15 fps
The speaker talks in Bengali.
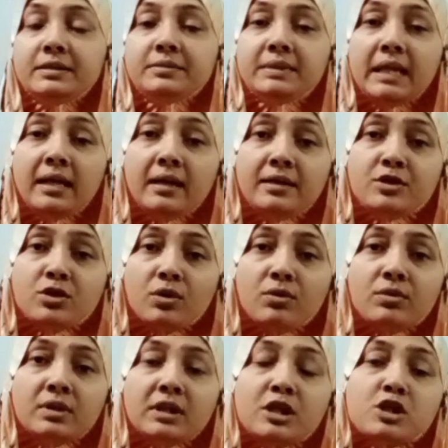যেই
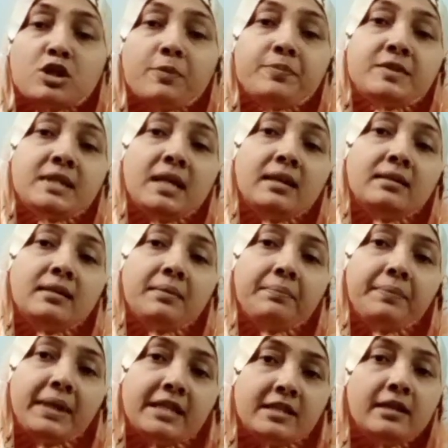চলকটা সবচেয়ে
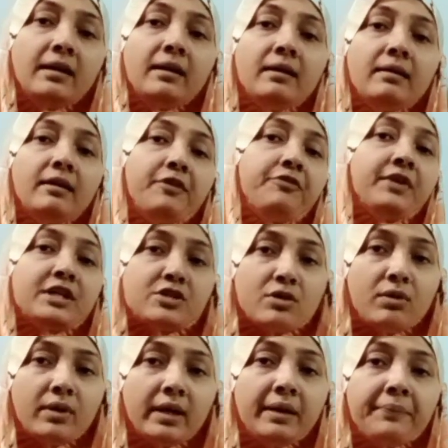বেশি এফেক্ট
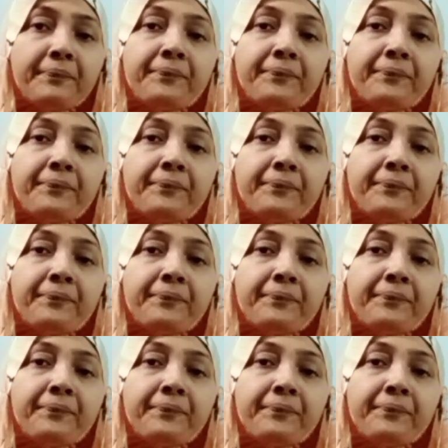করে